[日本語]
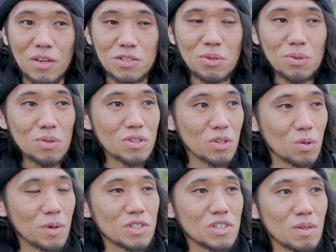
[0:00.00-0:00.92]
外で
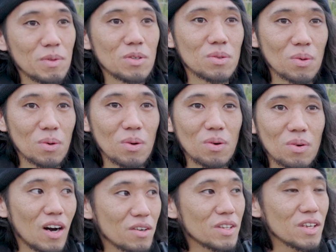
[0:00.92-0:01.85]
飛ばしてみると
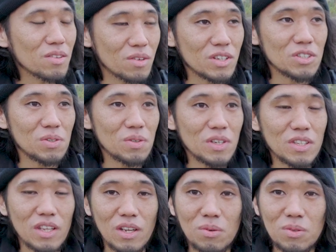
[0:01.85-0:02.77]
ある程度ね
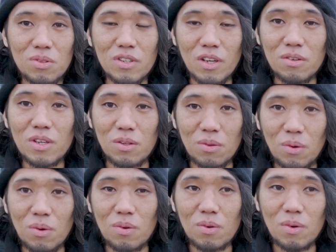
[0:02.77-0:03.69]
シュイーンって音は鳴るけ
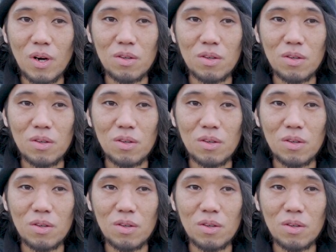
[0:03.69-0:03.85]
ど